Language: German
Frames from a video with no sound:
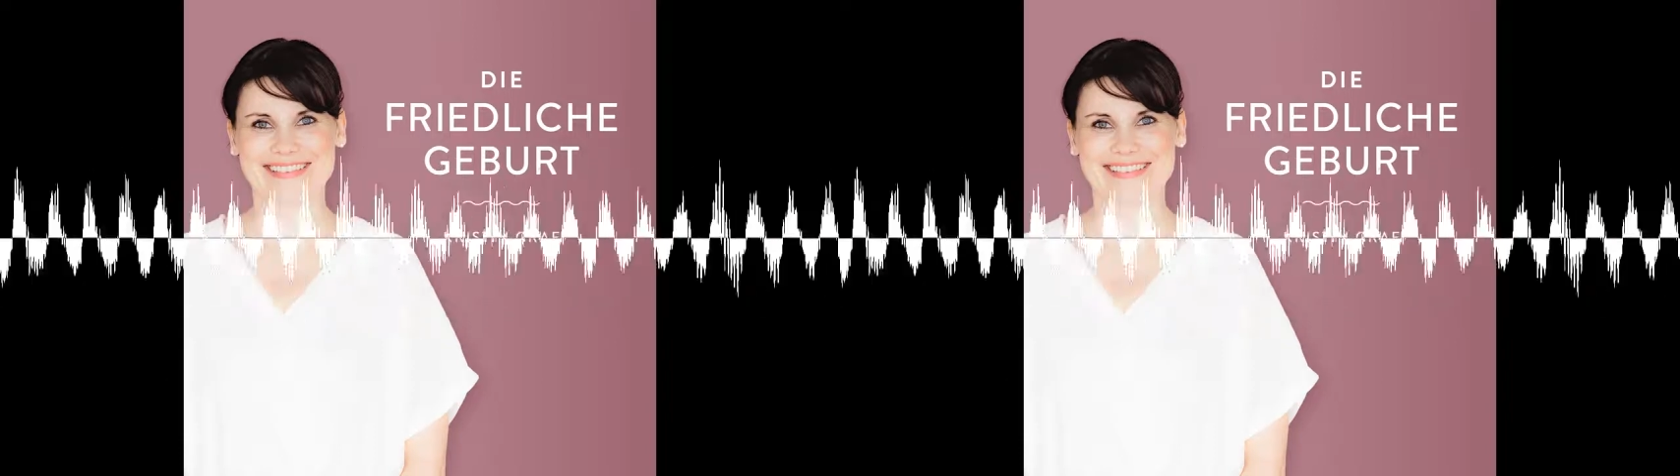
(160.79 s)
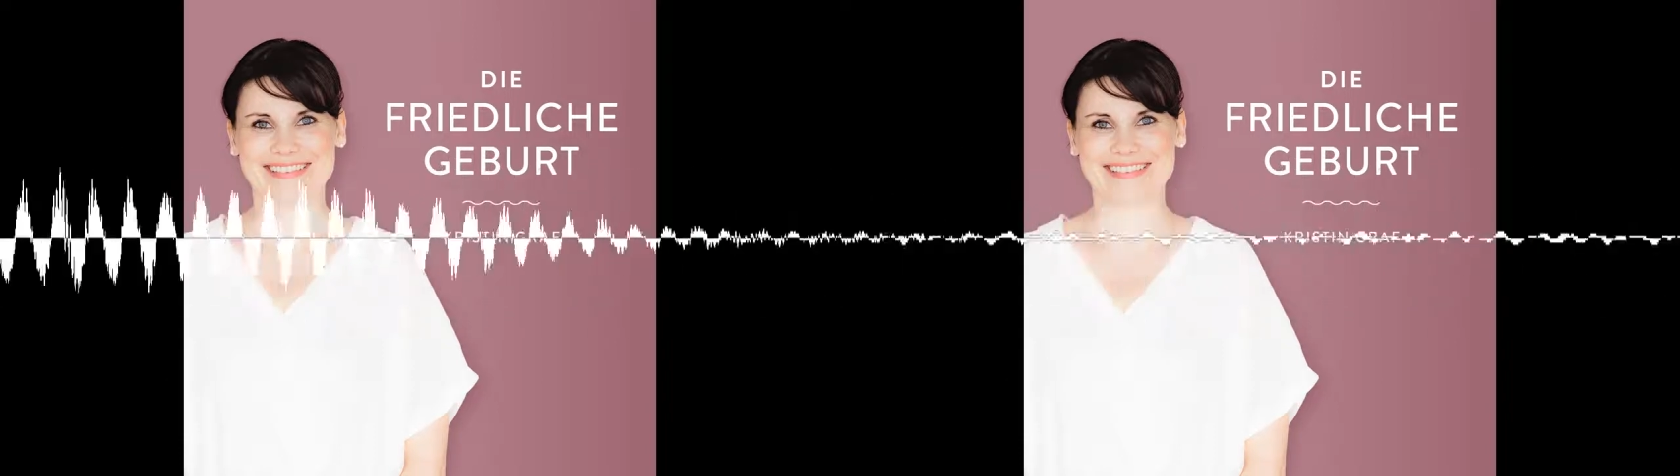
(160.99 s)

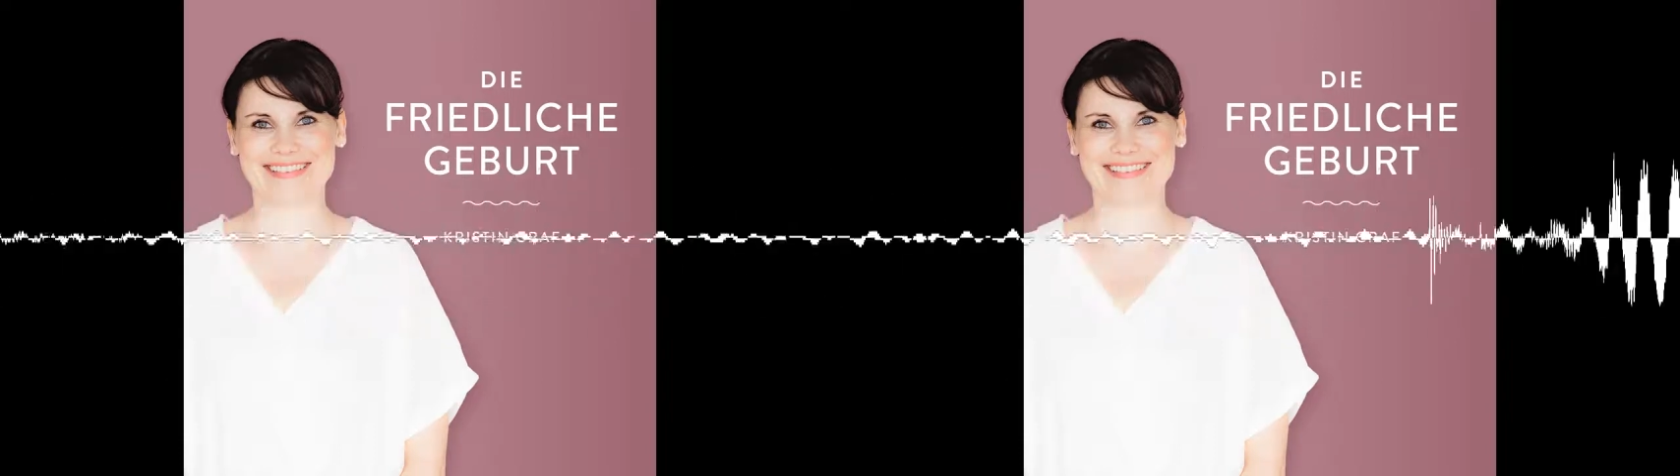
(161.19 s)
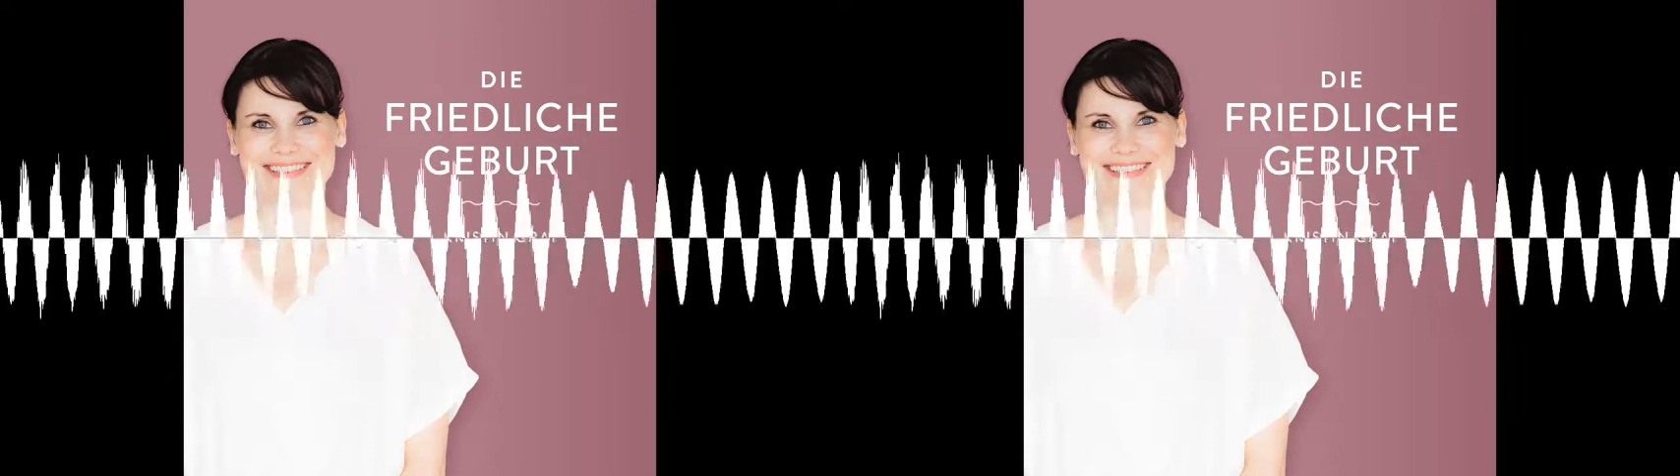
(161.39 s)
ja
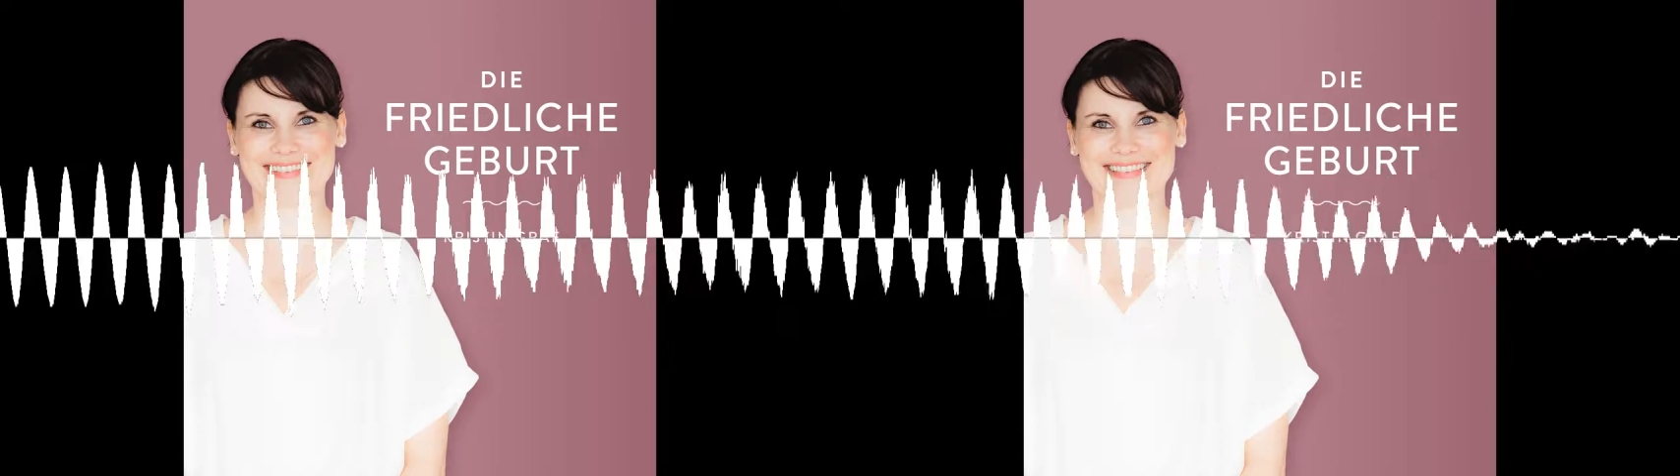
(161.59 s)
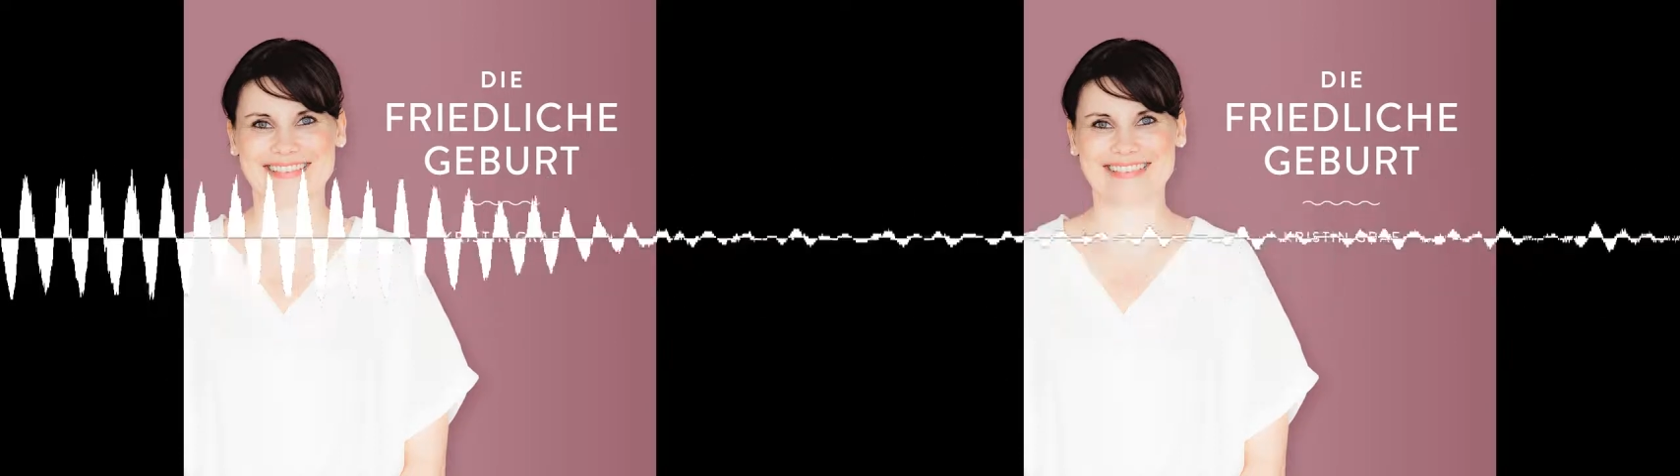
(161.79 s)

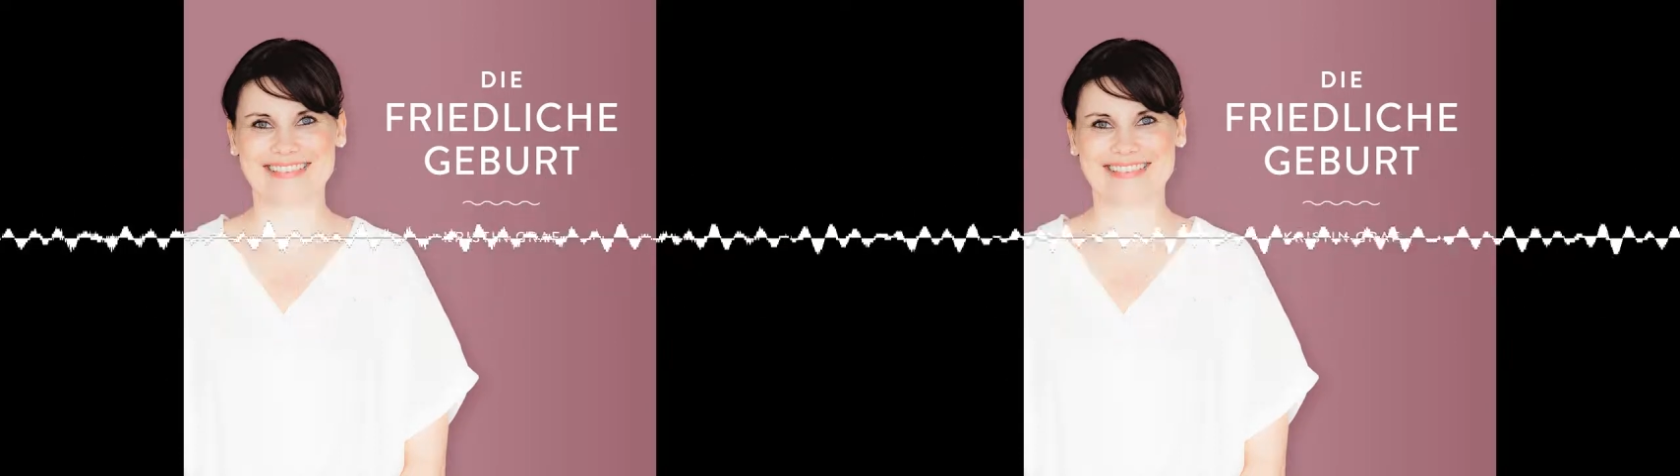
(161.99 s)
eine